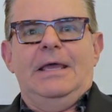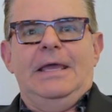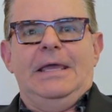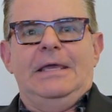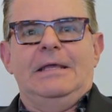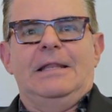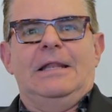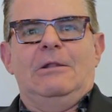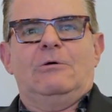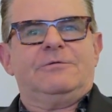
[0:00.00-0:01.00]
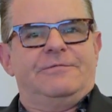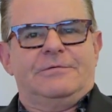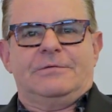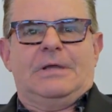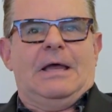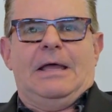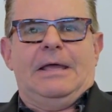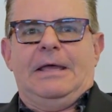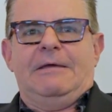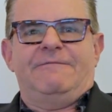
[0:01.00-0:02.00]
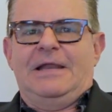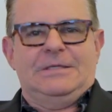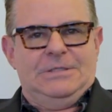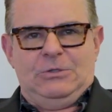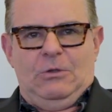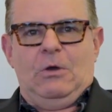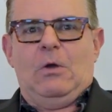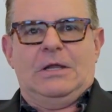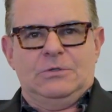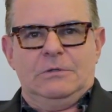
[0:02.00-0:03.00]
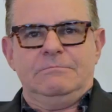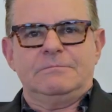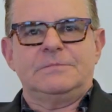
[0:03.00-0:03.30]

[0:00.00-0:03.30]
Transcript: y los eh, felicito de corazón.